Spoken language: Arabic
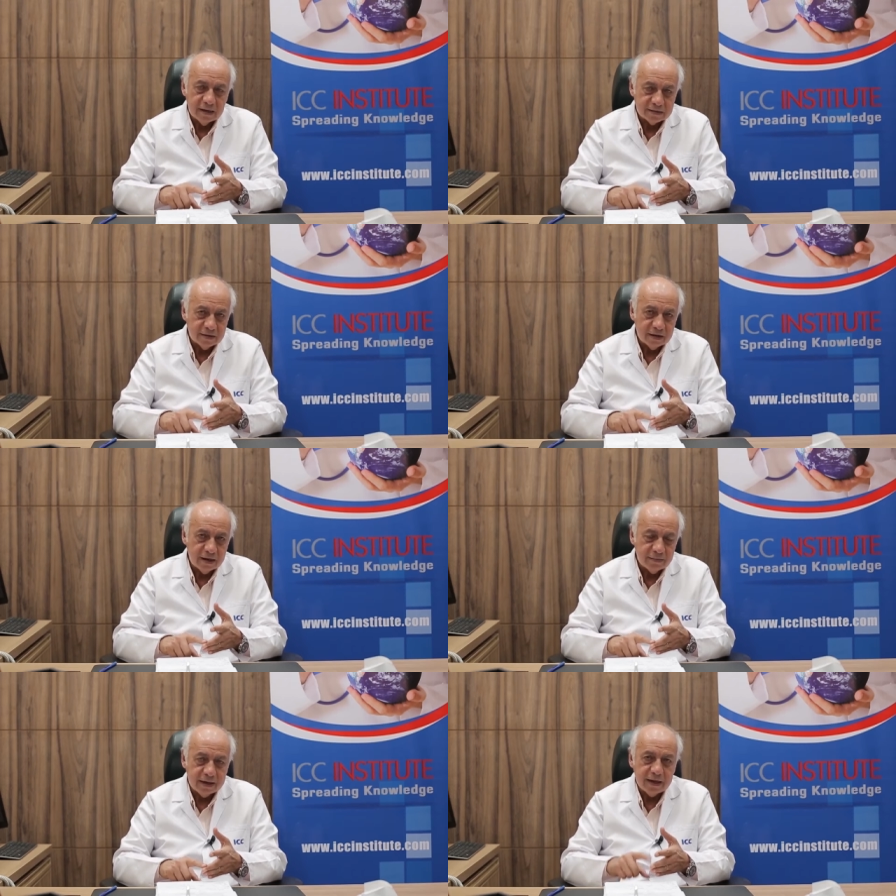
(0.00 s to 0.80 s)
الستار
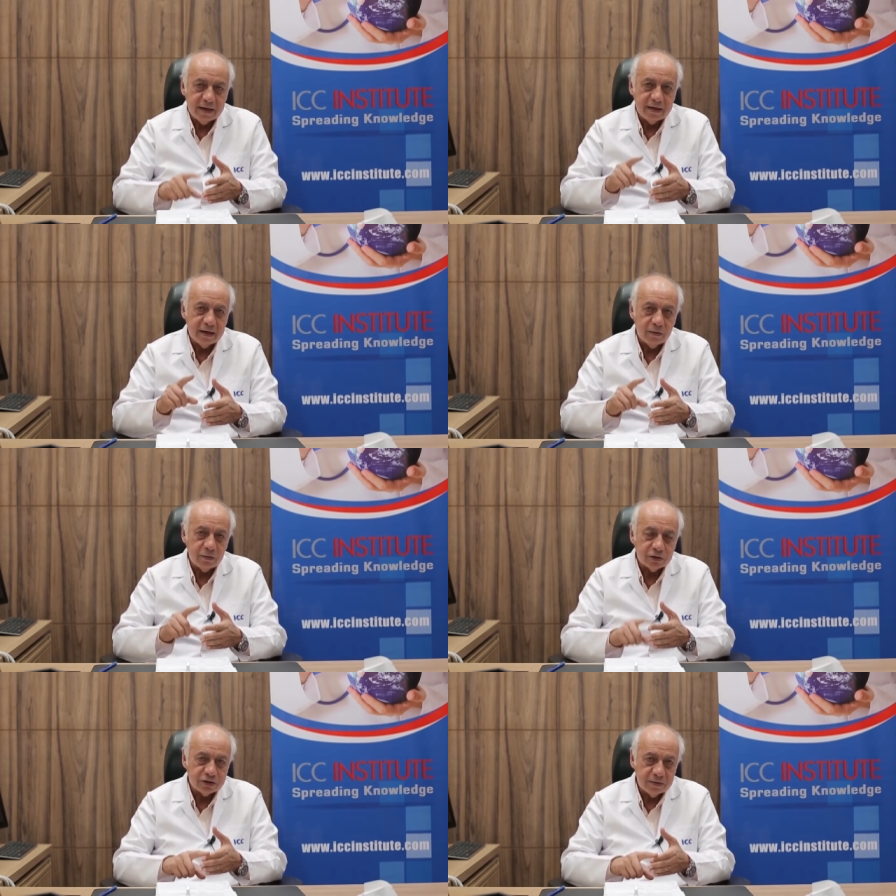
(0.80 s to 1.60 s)
الامريكاني
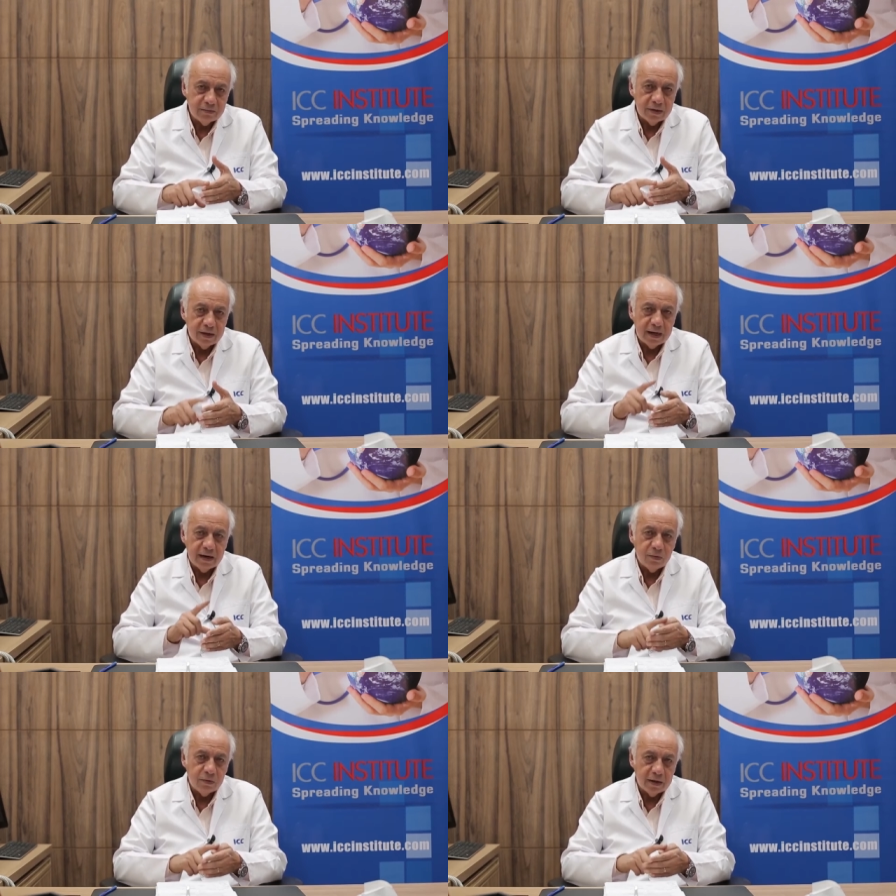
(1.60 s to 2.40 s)
او الجيم
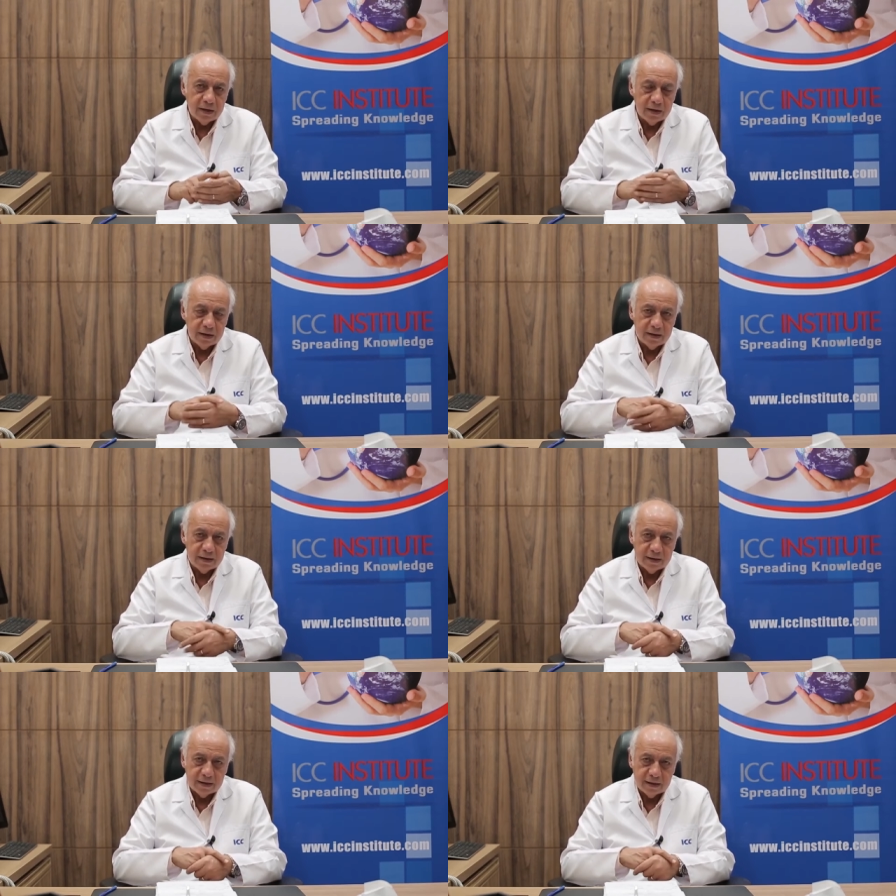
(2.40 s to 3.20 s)
او
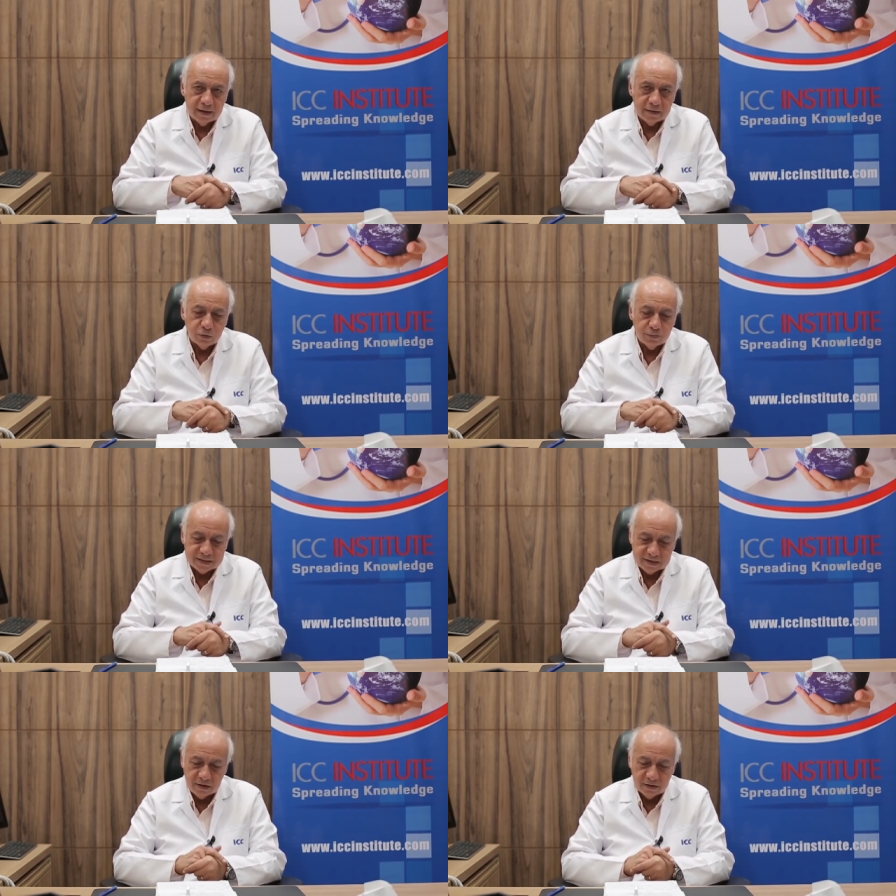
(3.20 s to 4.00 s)
اليورو
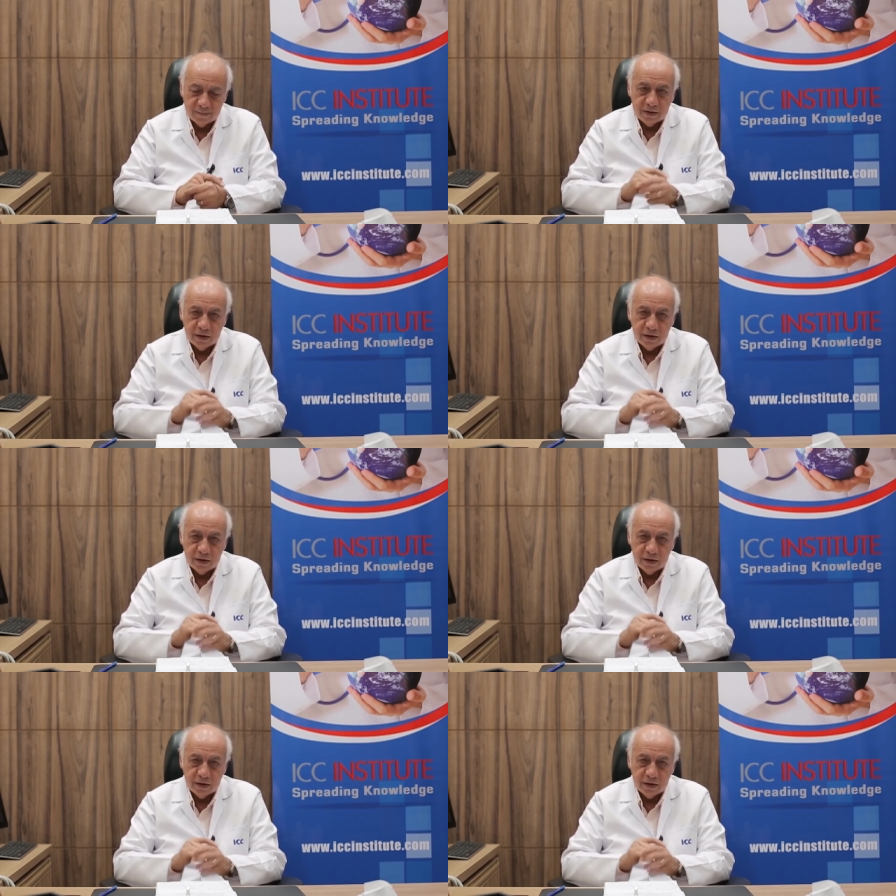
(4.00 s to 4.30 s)
بي سي ار